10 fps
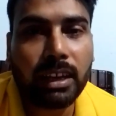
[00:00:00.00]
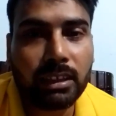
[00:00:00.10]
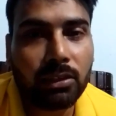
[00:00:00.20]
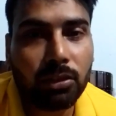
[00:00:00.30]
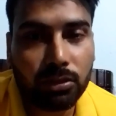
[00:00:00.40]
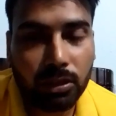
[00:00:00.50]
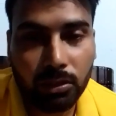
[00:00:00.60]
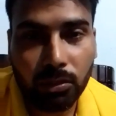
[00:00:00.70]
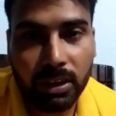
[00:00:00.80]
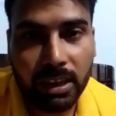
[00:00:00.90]
कैसे कॉस्ट
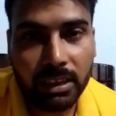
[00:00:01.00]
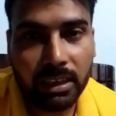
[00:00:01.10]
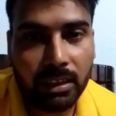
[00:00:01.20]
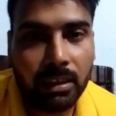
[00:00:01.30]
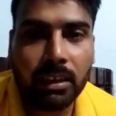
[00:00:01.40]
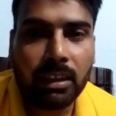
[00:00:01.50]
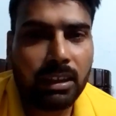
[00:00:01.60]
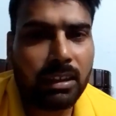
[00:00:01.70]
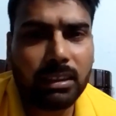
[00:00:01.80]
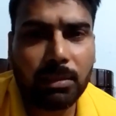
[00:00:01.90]
कंट्रोल किया जाए
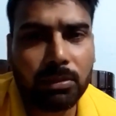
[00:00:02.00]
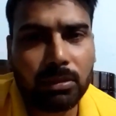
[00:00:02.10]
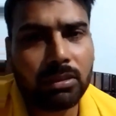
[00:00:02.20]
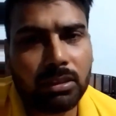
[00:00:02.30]
इन सब